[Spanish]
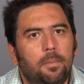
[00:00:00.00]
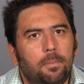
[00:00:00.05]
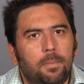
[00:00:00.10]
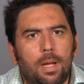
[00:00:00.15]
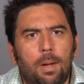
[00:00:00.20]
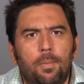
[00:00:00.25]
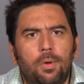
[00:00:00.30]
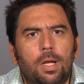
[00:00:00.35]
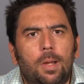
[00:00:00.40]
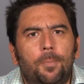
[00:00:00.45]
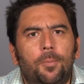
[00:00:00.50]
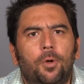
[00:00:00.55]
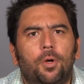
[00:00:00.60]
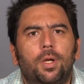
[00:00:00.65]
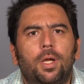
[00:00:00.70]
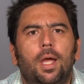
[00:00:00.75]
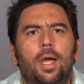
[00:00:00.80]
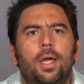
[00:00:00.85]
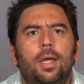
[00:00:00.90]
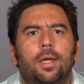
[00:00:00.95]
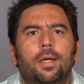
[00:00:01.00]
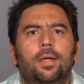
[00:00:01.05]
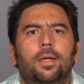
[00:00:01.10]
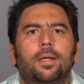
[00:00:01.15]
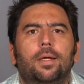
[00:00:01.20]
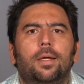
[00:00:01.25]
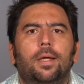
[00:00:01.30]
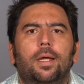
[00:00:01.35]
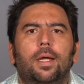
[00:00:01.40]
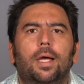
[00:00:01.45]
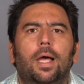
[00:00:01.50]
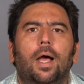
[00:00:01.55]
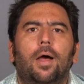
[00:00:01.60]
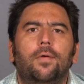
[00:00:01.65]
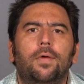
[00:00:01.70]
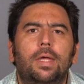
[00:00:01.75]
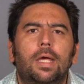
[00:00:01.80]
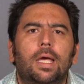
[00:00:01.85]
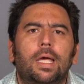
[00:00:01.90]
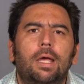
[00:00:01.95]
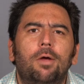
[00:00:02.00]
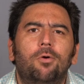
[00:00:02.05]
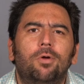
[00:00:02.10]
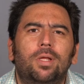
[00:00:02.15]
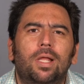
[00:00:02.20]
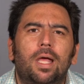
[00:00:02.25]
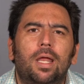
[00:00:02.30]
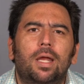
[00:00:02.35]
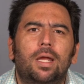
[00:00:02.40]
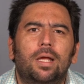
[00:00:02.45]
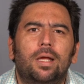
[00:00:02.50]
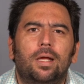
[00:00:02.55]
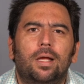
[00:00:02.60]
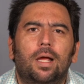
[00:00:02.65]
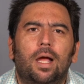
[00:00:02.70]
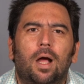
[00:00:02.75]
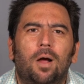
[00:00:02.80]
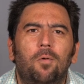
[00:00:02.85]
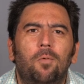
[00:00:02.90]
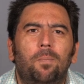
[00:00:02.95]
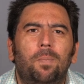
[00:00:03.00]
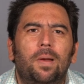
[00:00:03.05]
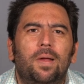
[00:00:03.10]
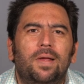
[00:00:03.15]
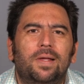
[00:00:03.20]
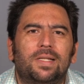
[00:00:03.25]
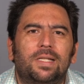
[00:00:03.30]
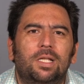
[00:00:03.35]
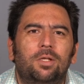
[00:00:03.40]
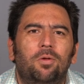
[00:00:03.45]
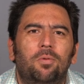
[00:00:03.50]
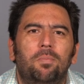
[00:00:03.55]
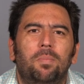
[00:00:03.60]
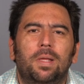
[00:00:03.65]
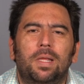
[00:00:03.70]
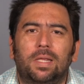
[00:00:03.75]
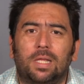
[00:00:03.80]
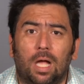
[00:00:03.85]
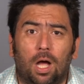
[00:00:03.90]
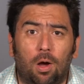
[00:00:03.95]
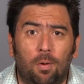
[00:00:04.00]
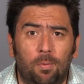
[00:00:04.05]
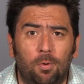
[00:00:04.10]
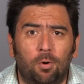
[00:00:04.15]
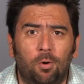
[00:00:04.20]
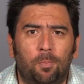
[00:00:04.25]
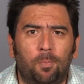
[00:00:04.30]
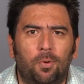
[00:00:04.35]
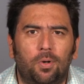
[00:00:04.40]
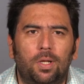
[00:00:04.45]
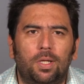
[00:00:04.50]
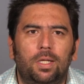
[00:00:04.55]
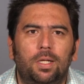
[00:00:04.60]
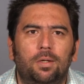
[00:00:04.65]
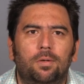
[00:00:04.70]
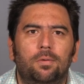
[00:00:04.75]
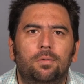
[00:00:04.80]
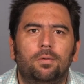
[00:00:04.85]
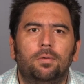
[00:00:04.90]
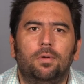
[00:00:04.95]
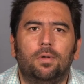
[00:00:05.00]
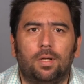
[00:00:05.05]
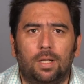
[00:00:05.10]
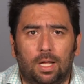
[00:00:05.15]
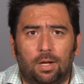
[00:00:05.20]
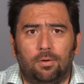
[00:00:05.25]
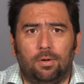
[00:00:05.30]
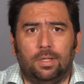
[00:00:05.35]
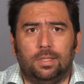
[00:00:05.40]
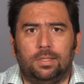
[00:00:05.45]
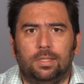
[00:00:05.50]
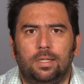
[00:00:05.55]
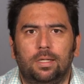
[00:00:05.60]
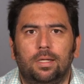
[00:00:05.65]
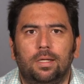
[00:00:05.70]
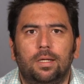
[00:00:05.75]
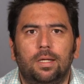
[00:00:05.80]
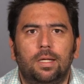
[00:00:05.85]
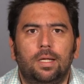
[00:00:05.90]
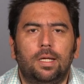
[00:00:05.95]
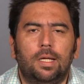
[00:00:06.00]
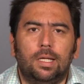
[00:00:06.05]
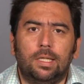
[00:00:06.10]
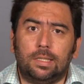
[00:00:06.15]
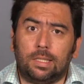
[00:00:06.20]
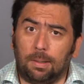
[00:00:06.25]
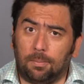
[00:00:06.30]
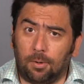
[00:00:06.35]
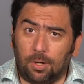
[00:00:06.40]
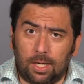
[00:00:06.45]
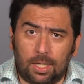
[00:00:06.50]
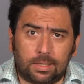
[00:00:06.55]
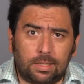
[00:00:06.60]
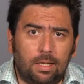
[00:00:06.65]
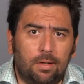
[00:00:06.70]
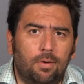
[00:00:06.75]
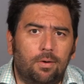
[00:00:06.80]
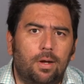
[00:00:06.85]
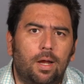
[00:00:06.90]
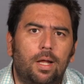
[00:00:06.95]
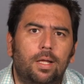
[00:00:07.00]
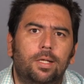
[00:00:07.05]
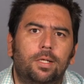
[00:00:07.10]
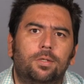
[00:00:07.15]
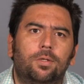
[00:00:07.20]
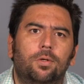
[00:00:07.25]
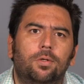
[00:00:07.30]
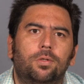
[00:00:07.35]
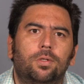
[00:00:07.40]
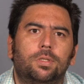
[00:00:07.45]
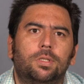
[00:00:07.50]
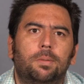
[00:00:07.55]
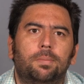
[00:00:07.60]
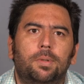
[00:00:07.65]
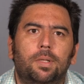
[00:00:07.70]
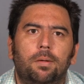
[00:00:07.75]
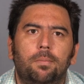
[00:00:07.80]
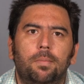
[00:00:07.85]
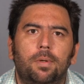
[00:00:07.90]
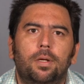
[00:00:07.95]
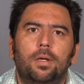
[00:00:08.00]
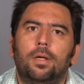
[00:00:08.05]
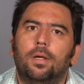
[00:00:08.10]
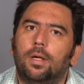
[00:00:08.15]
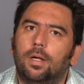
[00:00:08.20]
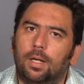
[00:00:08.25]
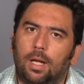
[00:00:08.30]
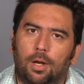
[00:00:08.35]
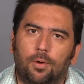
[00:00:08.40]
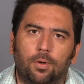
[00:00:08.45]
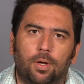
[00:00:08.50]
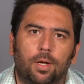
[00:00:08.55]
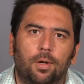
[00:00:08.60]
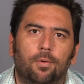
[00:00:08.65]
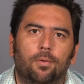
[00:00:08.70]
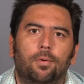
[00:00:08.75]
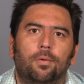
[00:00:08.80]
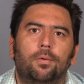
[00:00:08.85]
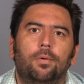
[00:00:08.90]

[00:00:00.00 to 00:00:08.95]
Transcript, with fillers: Veamos las prioridades. ¿Había que votar a un plebiscito inventado por los políticos? Claro que sí. ¿Se podía celebrar el 18 de septiembre? Claro que no.